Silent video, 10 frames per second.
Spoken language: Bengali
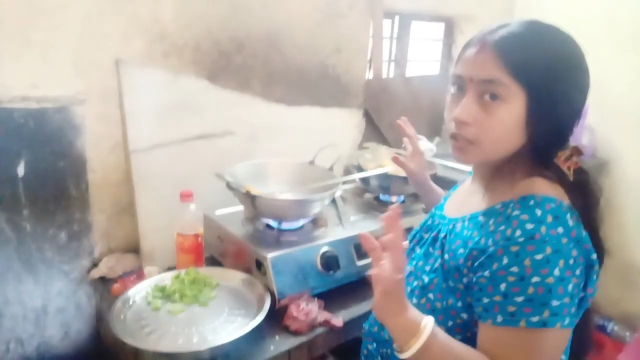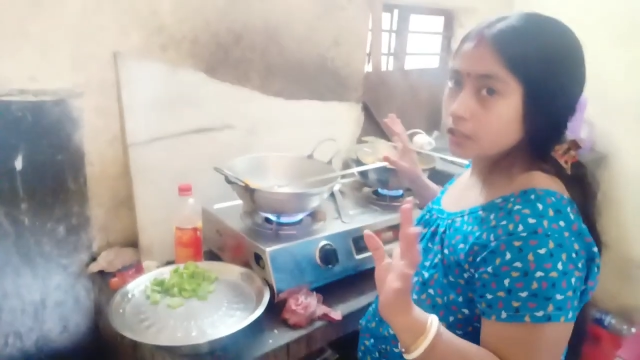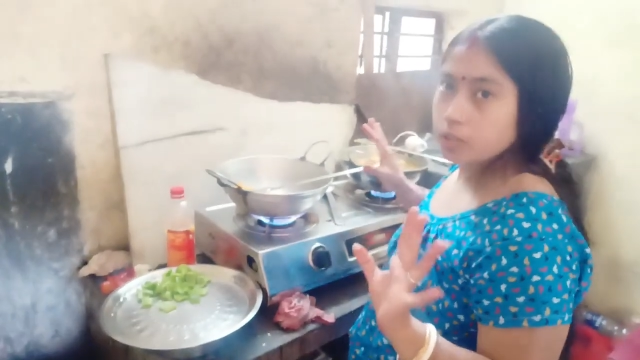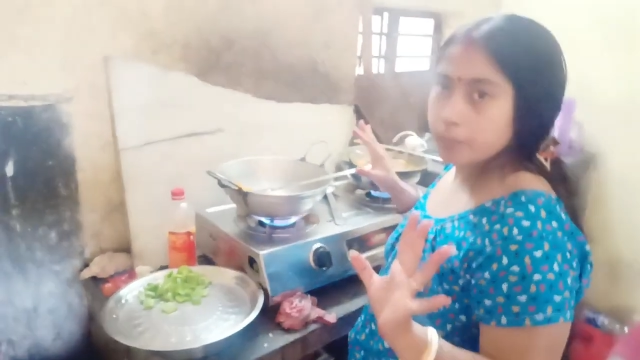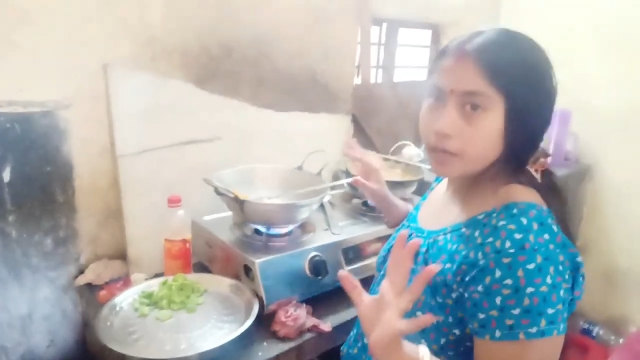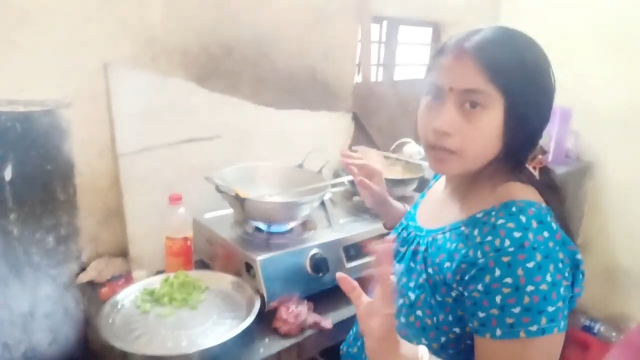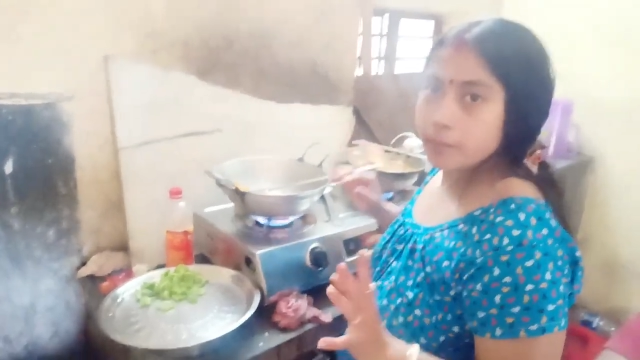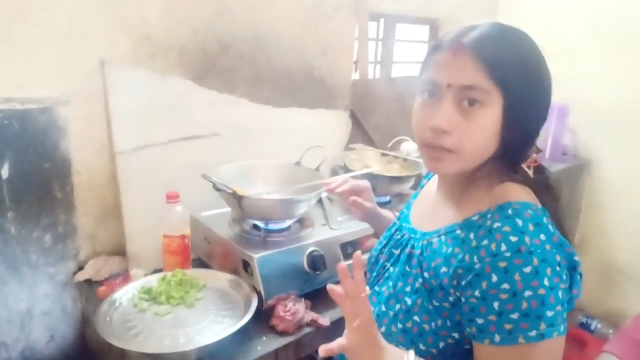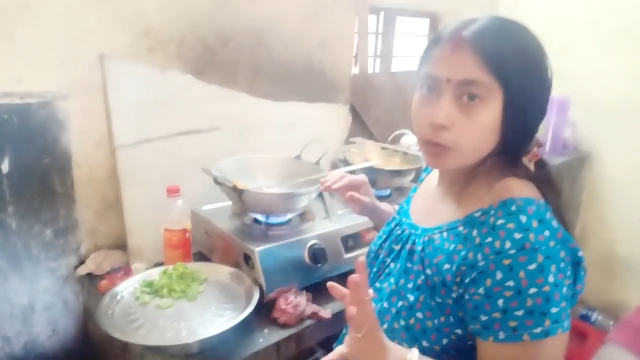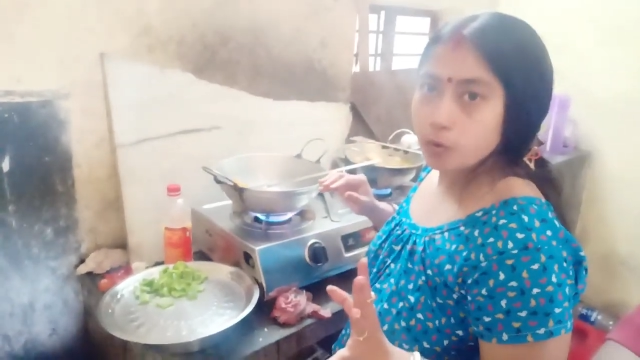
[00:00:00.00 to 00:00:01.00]
সব
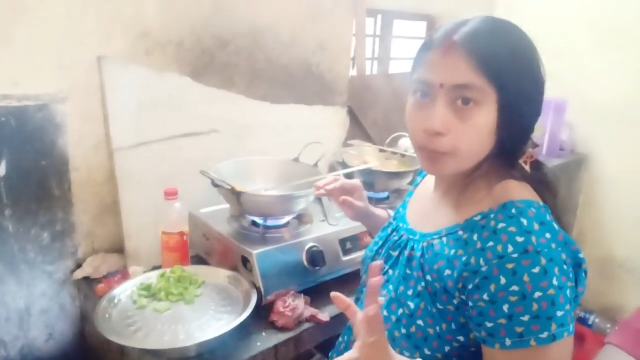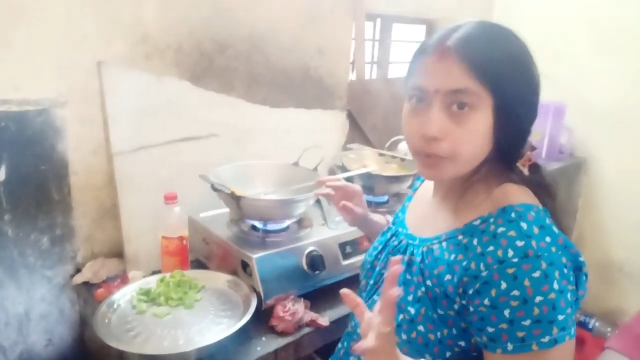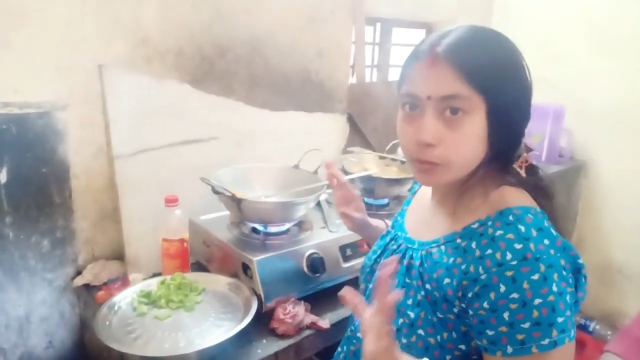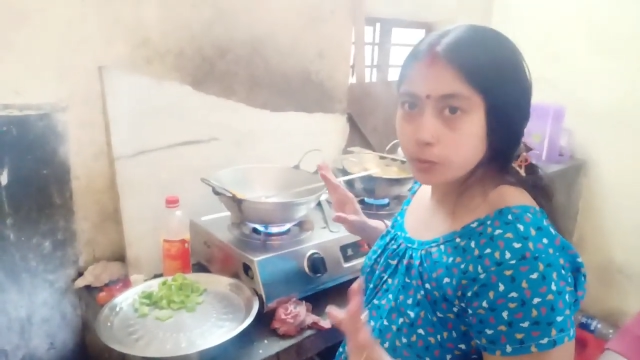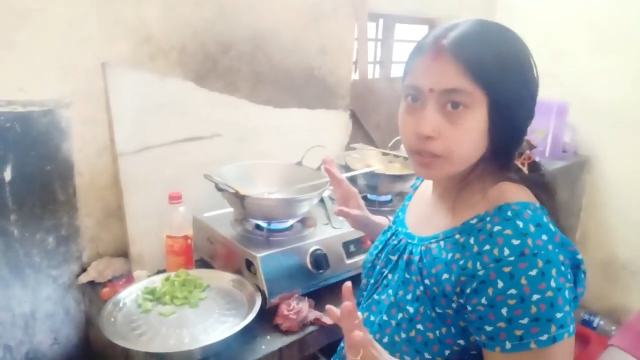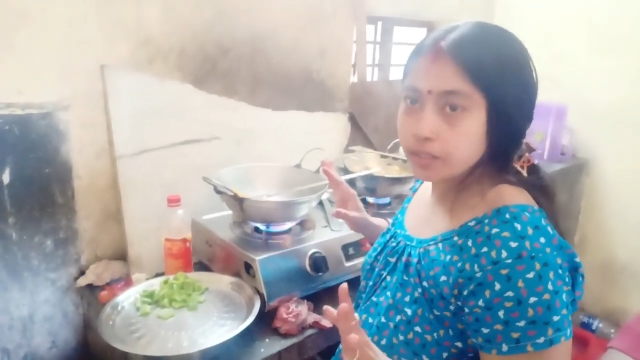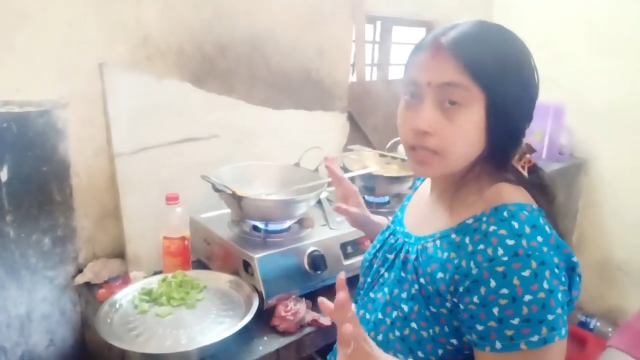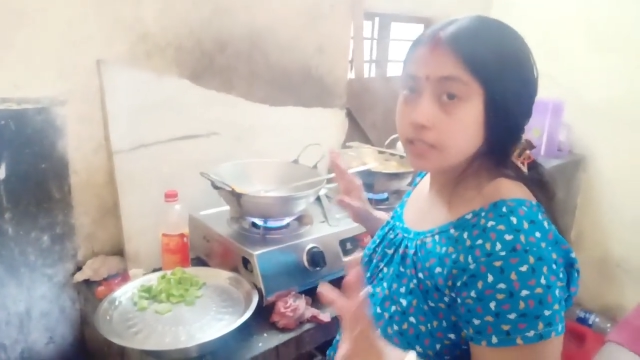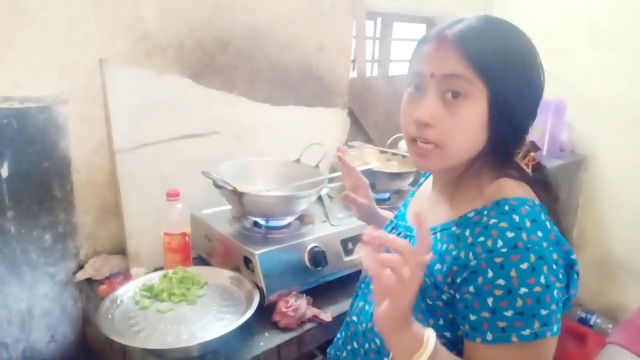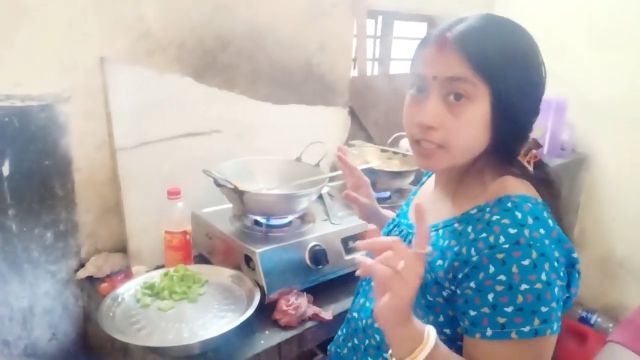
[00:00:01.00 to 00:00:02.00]
রান্নাবান্না কমপ্লিট করে
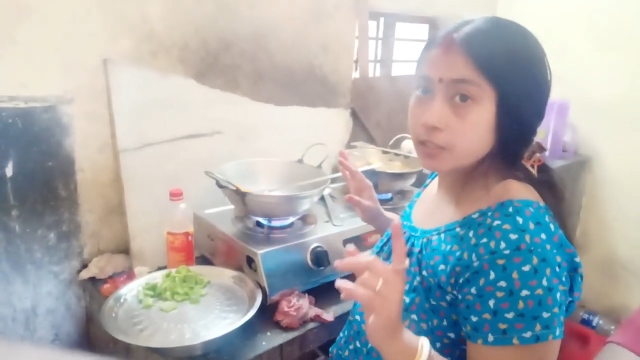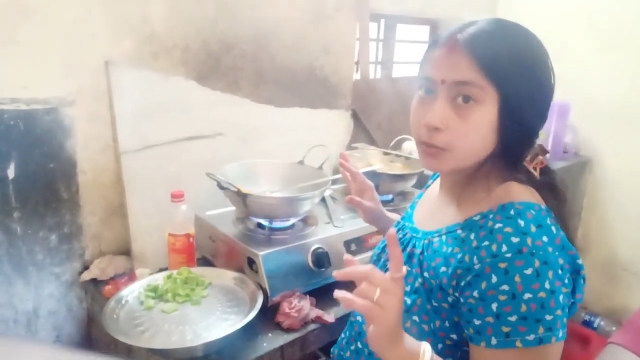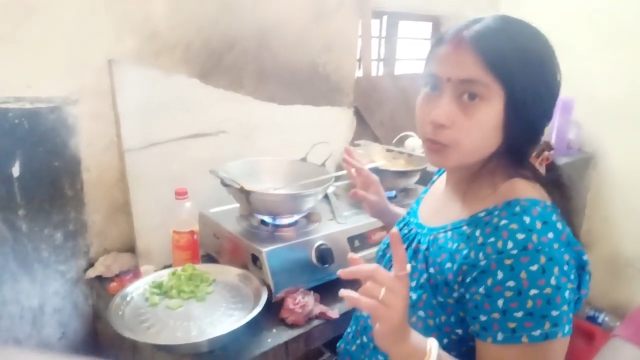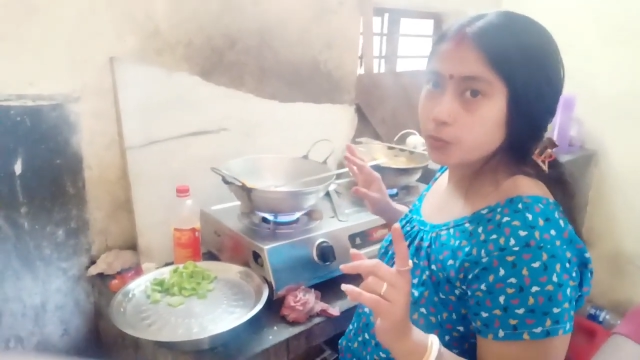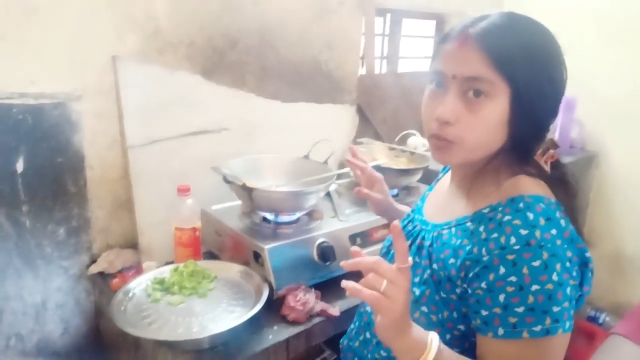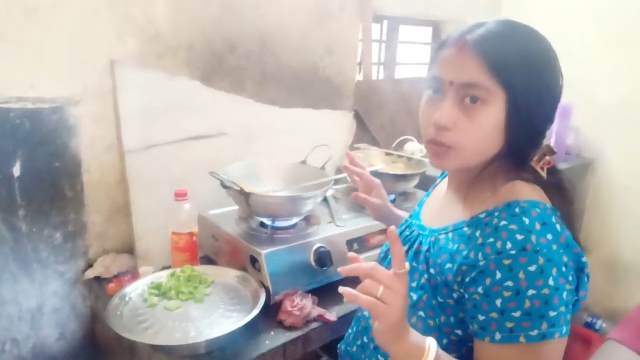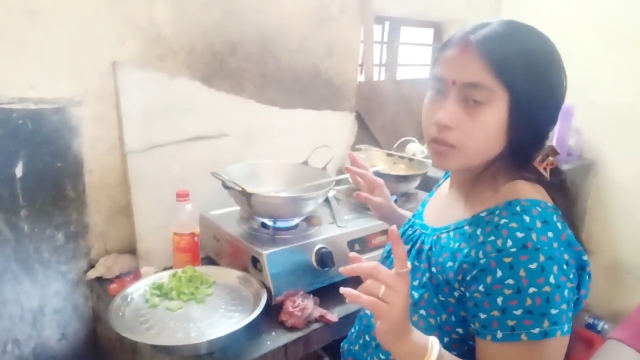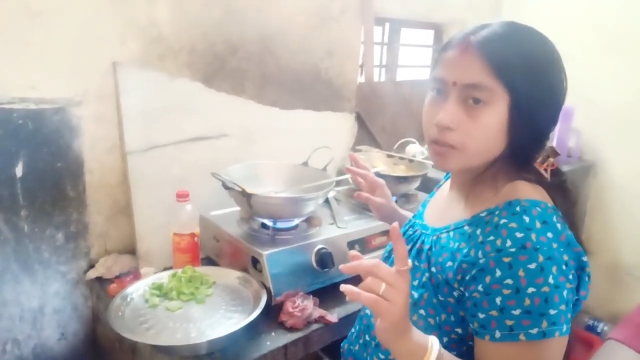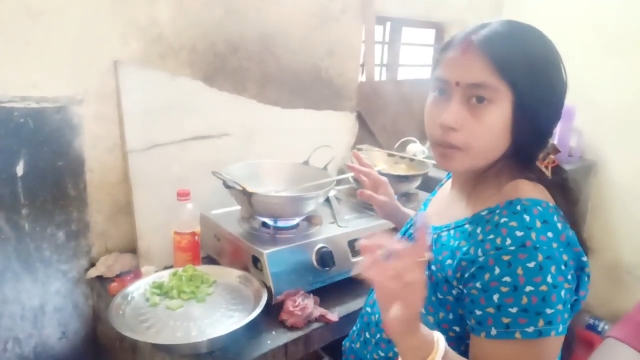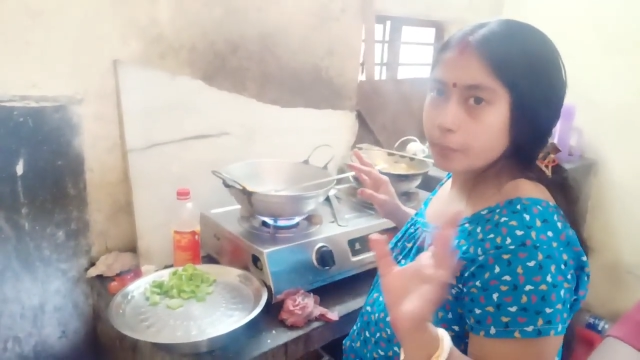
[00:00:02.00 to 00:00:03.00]
নিই আর চাটনি করবো
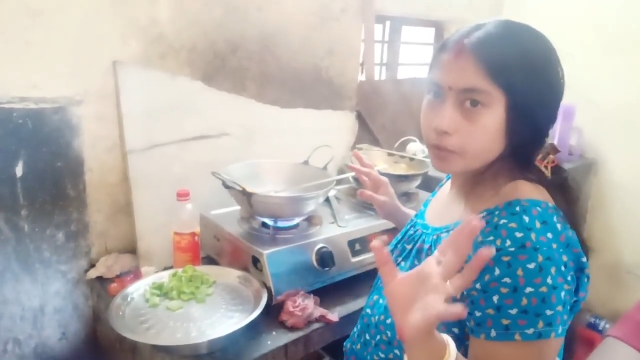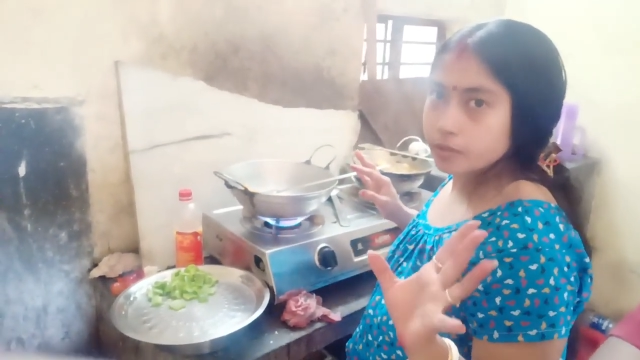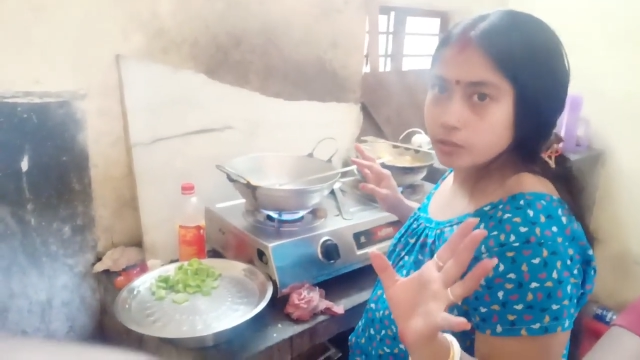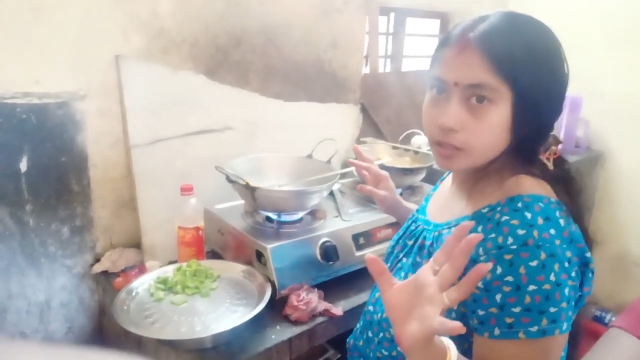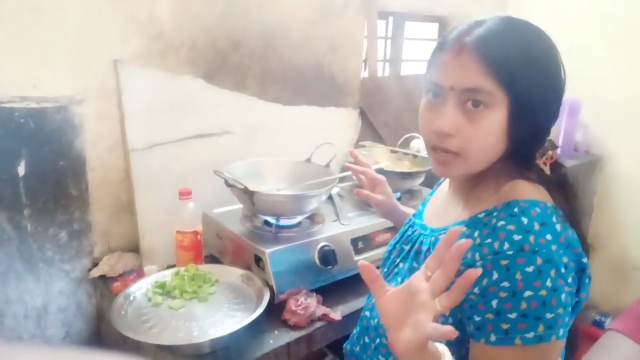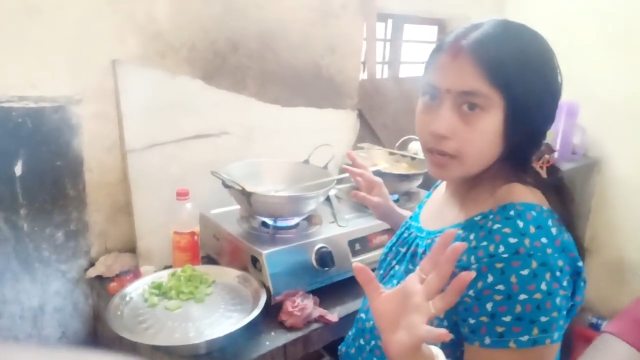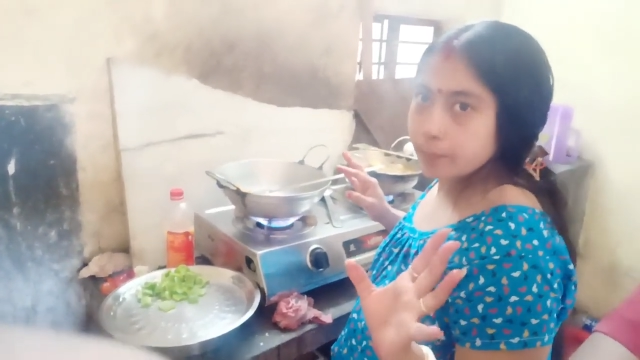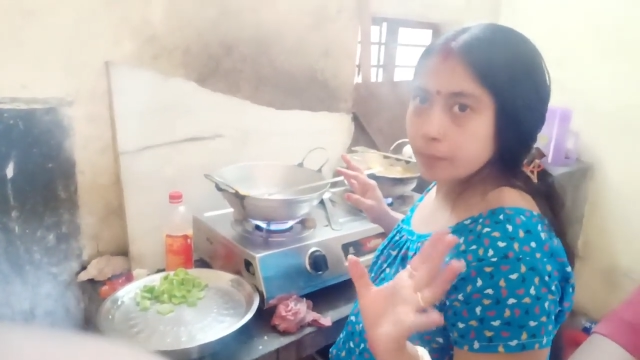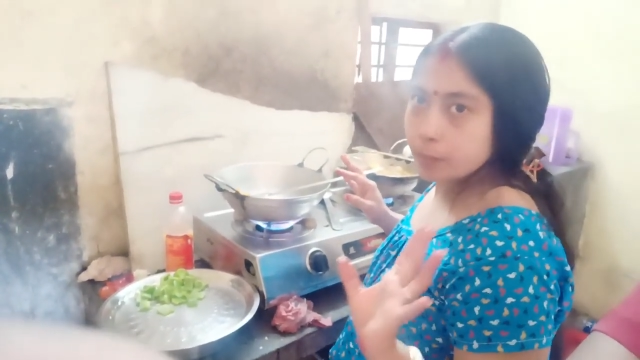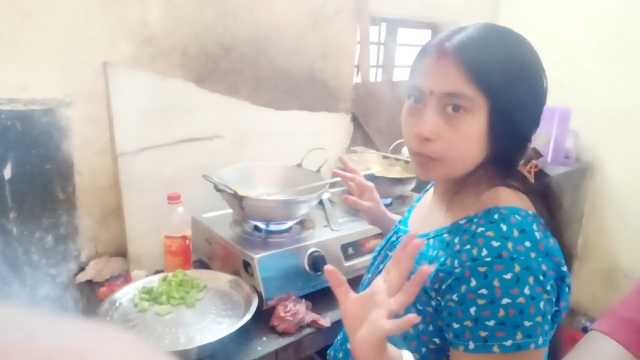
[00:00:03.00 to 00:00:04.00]
পাপড় যদি খাই
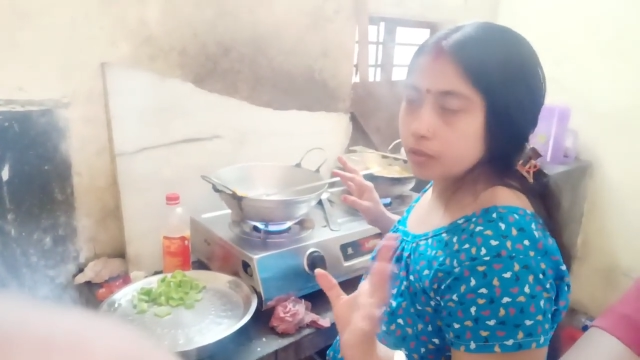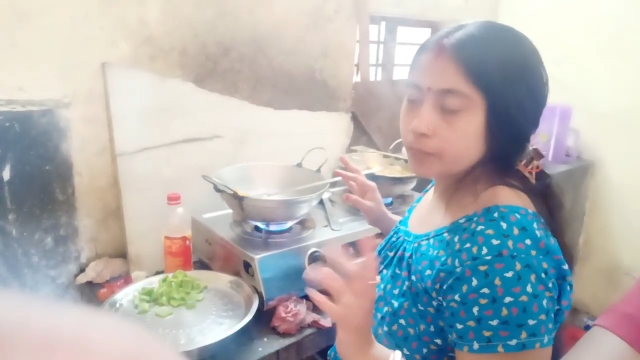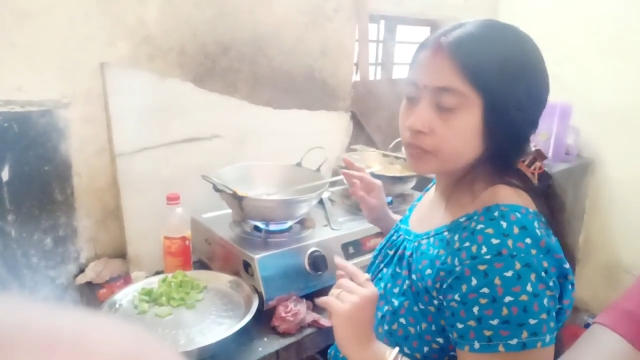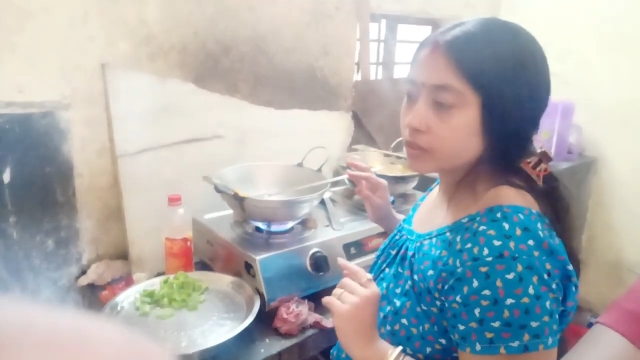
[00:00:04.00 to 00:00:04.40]
পাপড়